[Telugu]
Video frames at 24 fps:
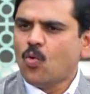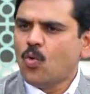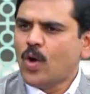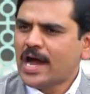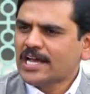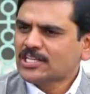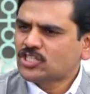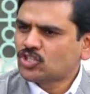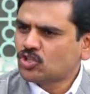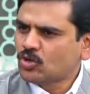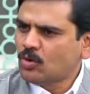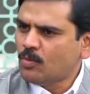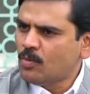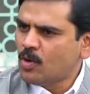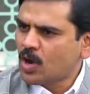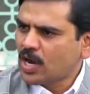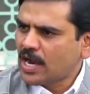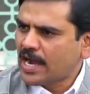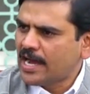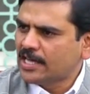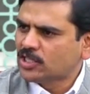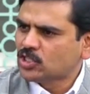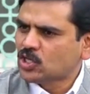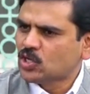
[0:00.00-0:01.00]
వాస్తవమో
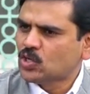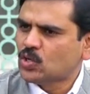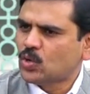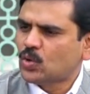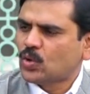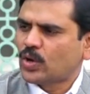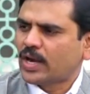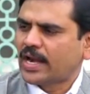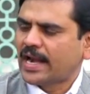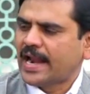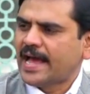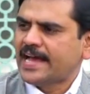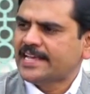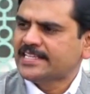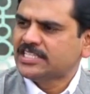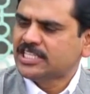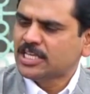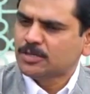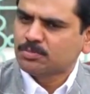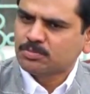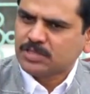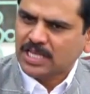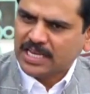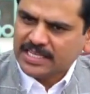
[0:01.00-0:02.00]
కాదో
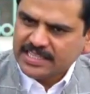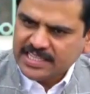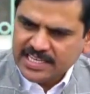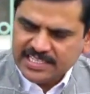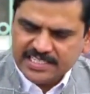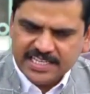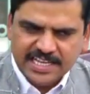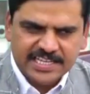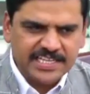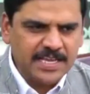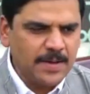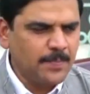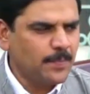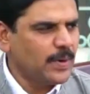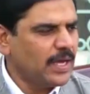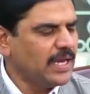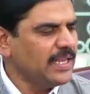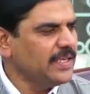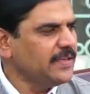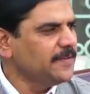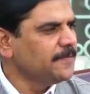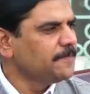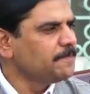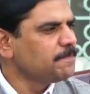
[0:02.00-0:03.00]
రాజ్దీప్ సర్దేశాయి
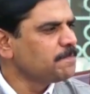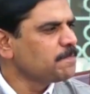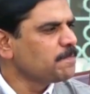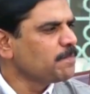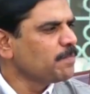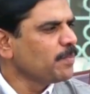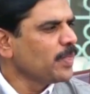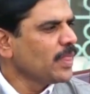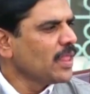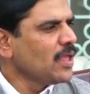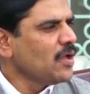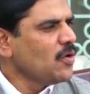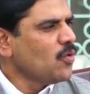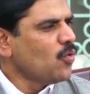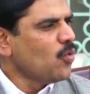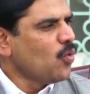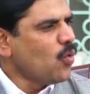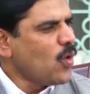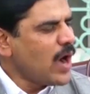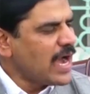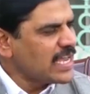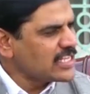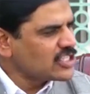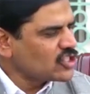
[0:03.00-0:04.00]
చెప్పాలి
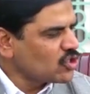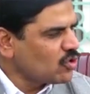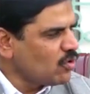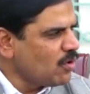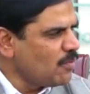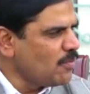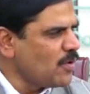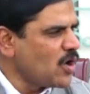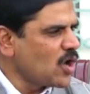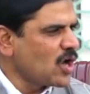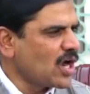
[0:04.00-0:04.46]
వాస్తవమో